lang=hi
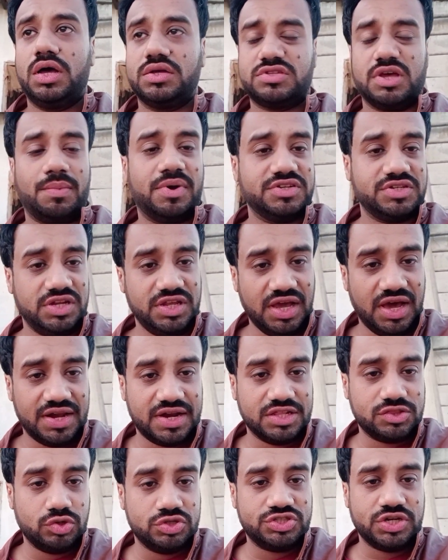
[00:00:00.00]
समझ नहीं आ
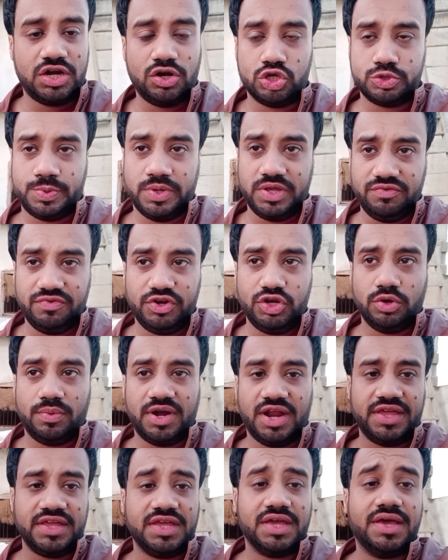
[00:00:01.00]
रहा है तो शाला उस पर भी वीडियो
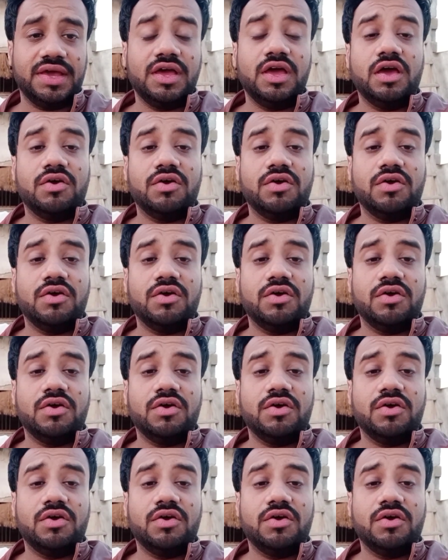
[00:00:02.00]
बनाएंगे